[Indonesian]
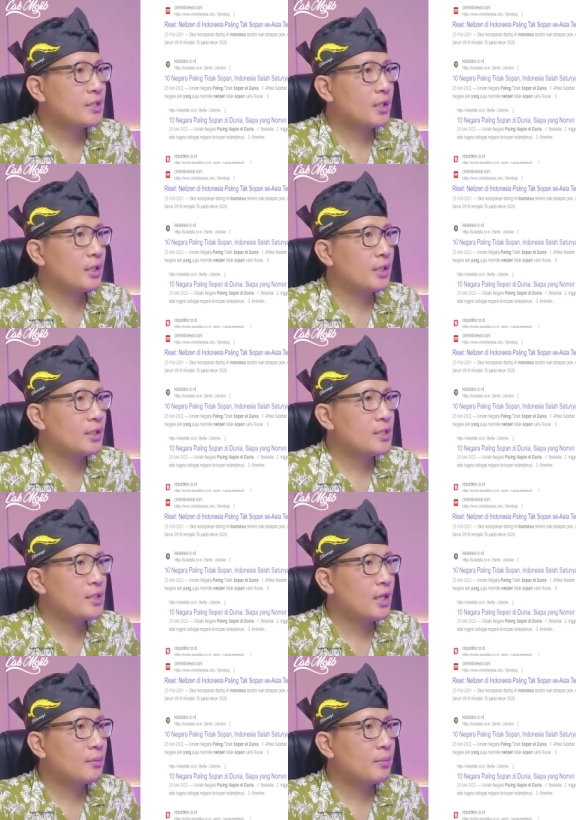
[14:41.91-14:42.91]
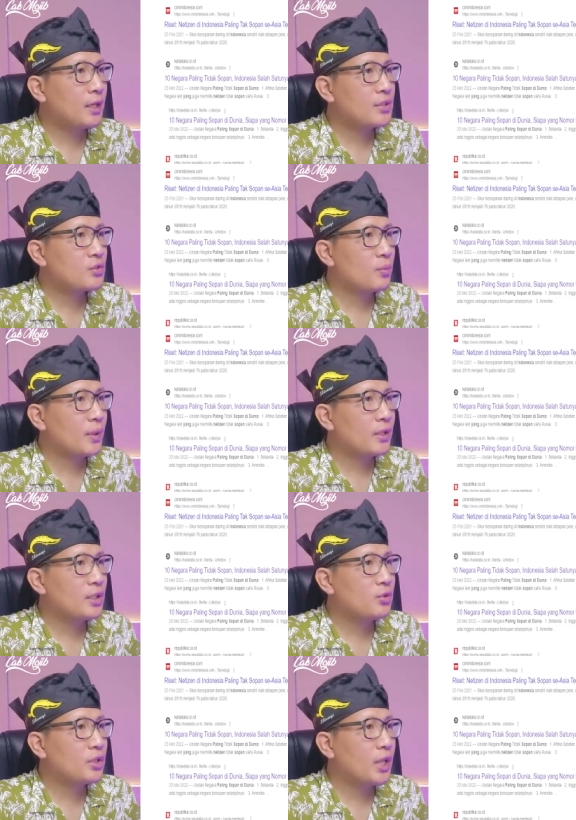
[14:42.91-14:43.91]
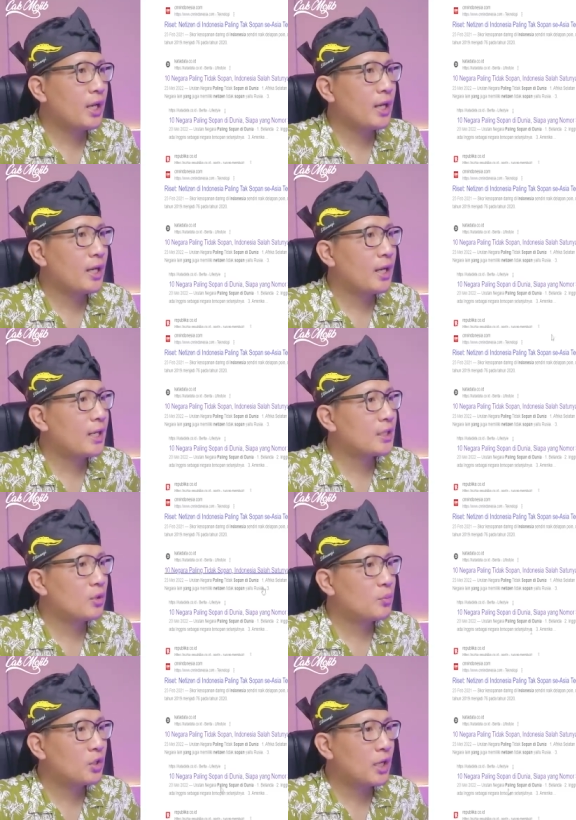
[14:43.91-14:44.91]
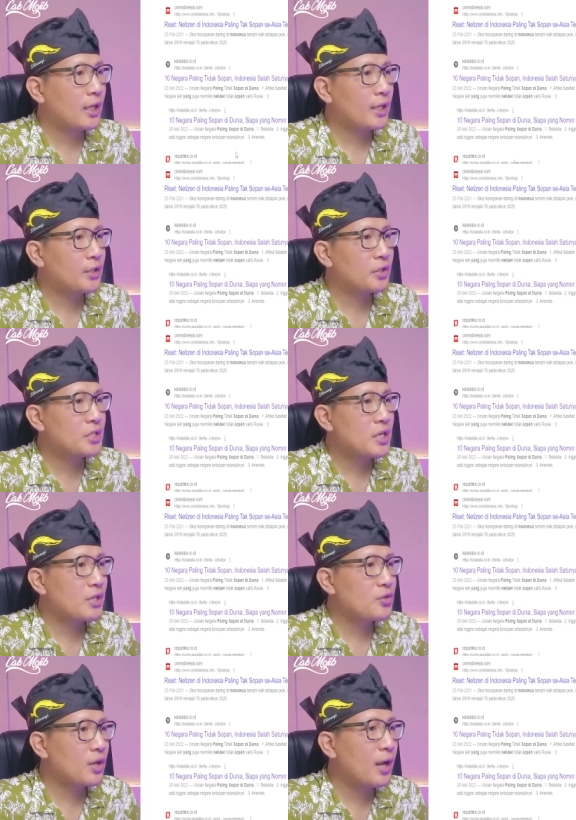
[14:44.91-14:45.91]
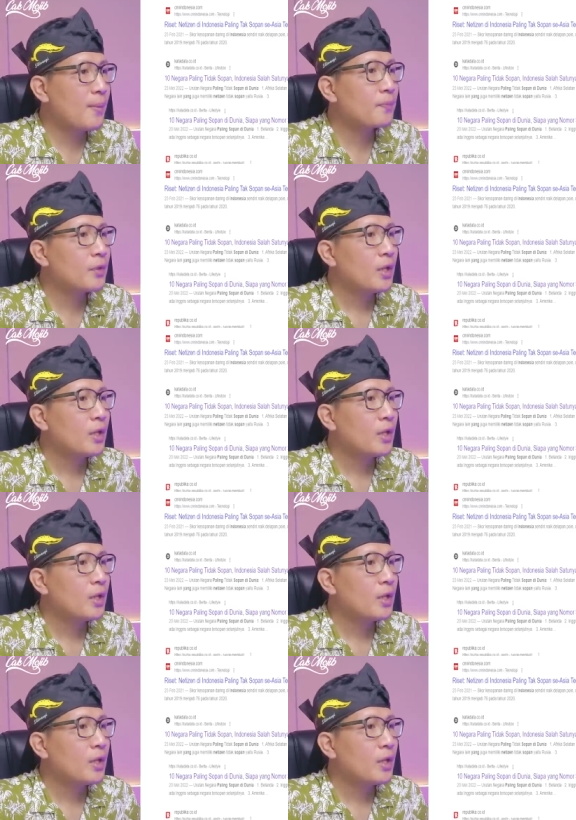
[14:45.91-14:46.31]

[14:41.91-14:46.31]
eh, netizen paling sopan di dunia ataupun ada Indonesianya juga.